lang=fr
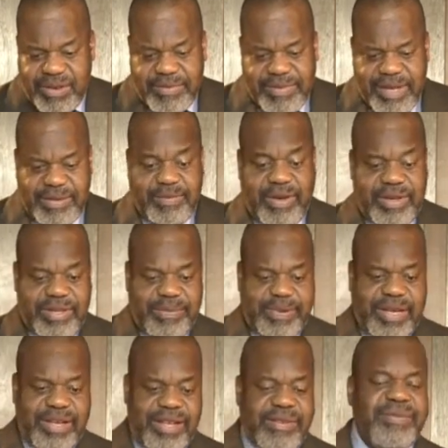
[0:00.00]
de masse, bon, c'est
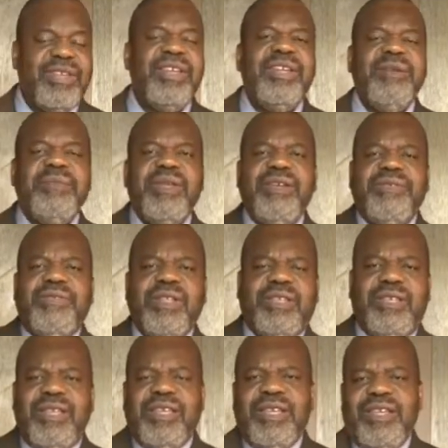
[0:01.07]
pas grave. Mais en fait,